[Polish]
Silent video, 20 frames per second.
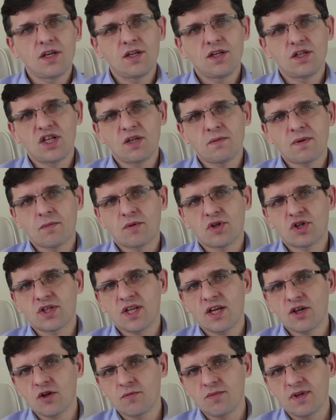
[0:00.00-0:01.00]
Jeżeli mamy
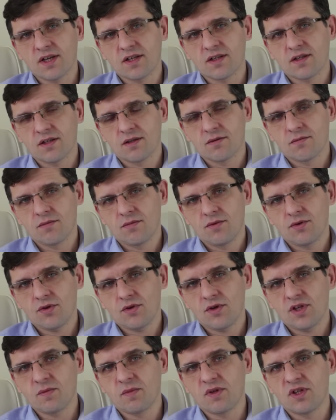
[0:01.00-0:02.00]
cztery obiekty,
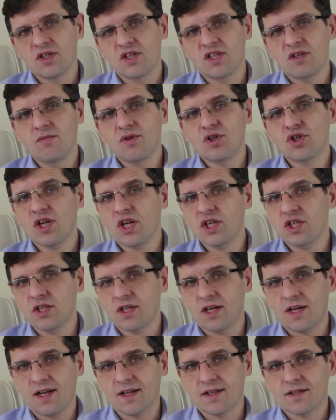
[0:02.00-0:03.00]
to jest między nimi sześć
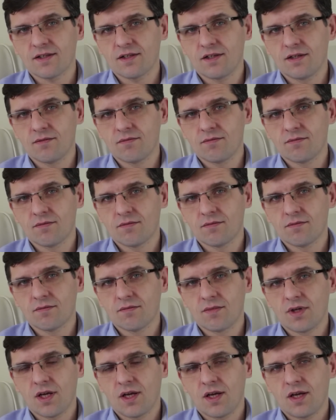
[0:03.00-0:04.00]
relacji.
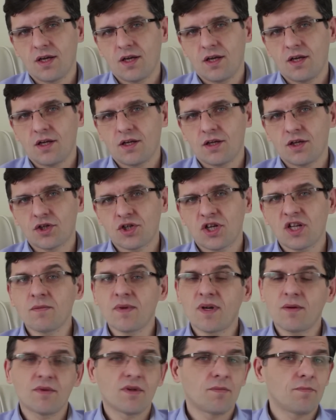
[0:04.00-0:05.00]
Jeżeli
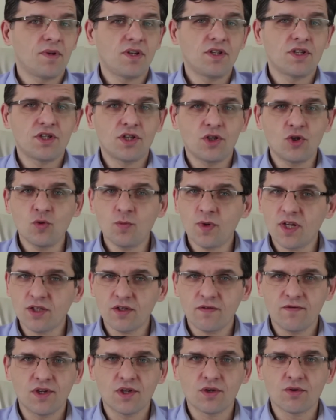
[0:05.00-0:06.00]
mamy 50
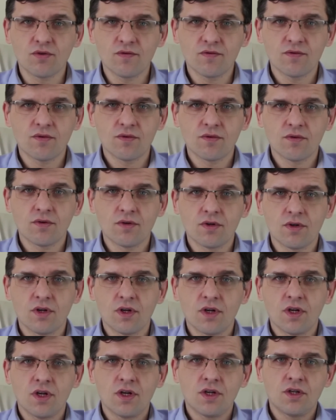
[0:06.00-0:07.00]
pracowników,
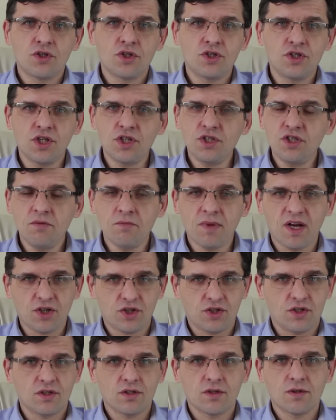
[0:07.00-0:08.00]
30
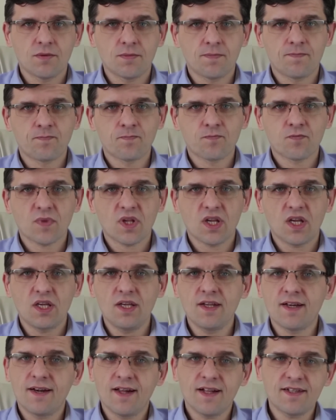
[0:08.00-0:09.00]
maszyn
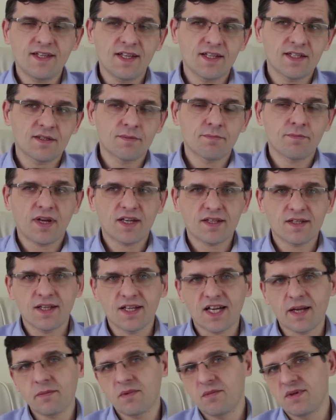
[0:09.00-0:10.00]
i relacje z
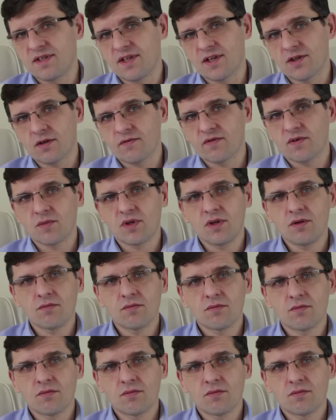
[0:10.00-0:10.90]
partnerami biznesowymi,